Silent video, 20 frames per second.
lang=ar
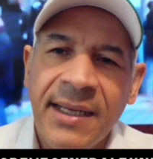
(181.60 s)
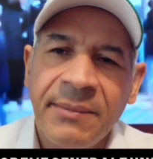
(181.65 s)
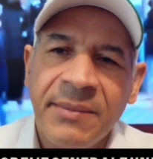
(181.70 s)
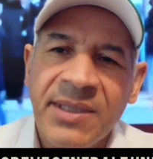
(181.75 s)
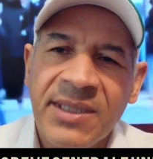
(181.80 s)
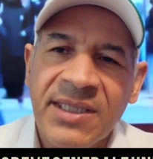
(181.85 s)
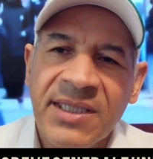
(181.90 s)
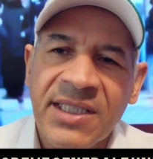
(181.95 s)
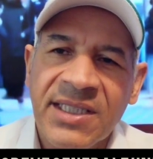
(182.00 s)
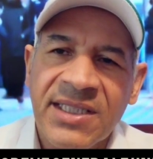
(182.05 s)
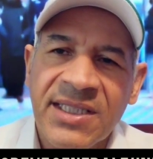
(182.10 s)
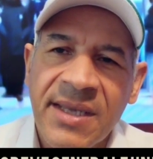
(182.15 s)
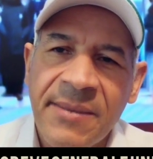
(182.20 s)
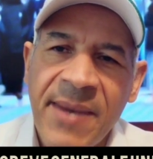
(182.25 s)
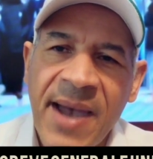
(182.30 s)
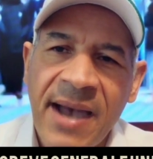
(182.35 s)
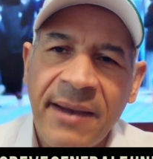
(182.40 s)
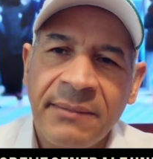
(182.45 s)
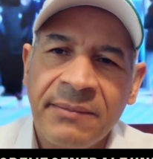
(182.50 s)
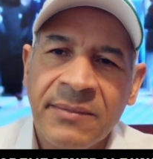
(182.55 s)
من
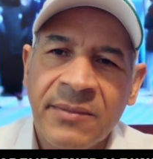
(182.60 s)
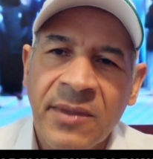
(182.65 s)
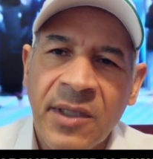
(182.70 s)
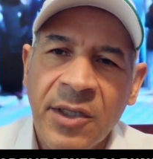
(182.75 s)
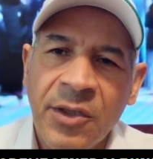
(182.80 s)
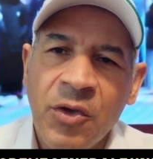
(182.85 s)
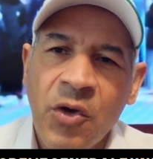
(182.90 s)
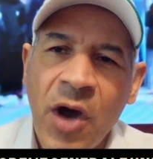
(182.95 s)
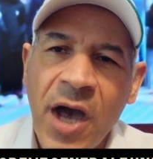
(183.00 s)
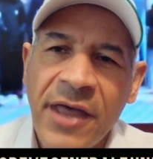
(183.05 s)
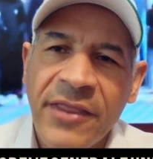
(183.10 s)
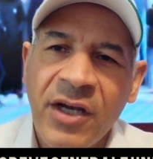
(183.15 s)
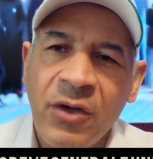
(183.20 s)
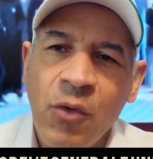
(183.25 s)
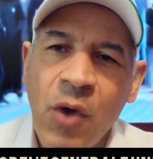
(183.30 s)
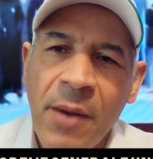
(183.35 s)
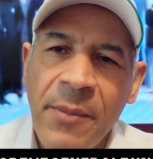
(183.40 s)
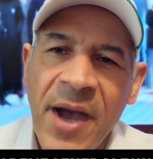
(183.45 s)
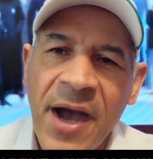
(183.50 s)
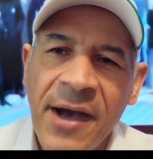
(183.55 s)
السماء أنه هذا
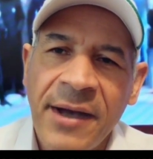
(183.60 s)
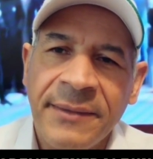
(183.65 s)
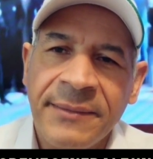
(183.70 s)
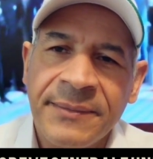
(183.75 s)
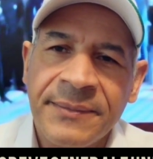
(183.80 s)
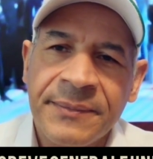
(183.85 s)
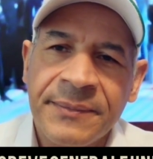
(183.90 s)
الوباء